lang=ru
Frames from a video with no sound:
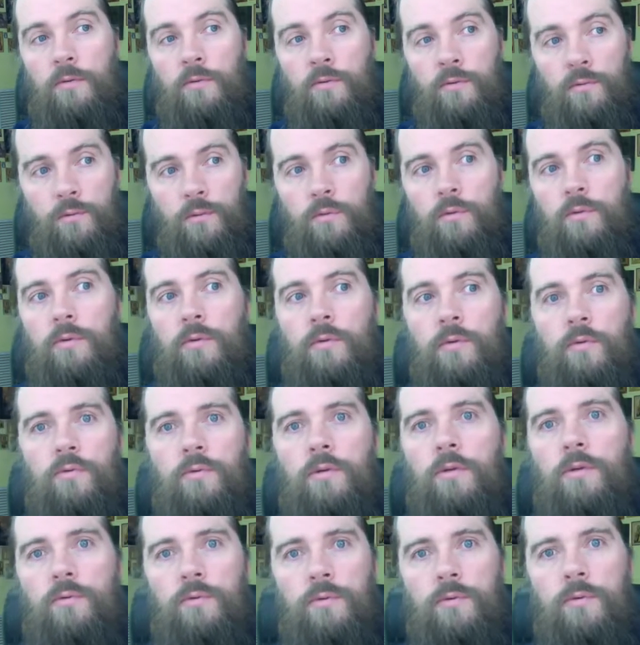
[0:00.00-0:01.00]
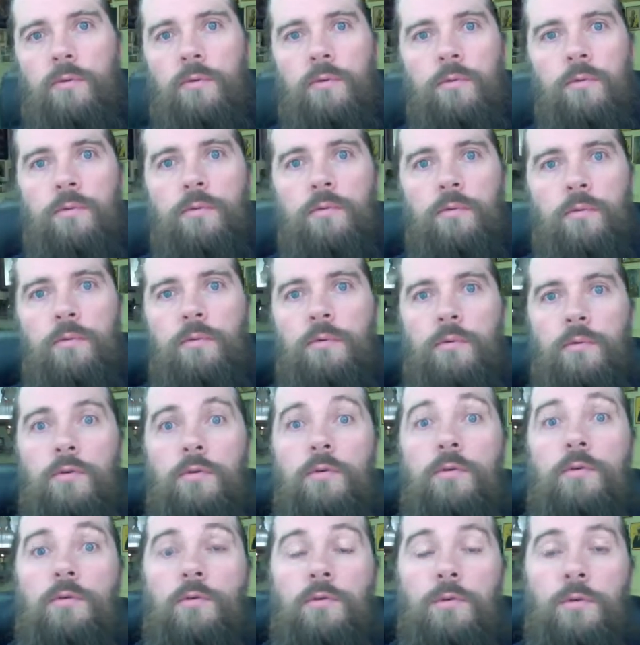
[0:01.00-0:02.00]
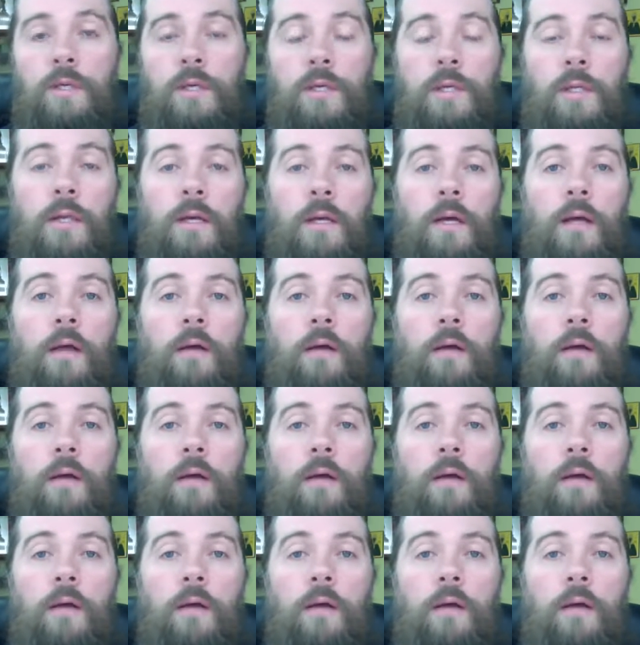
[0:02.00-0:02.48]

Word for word: Ну все, ты уже все, все. Что еще надо?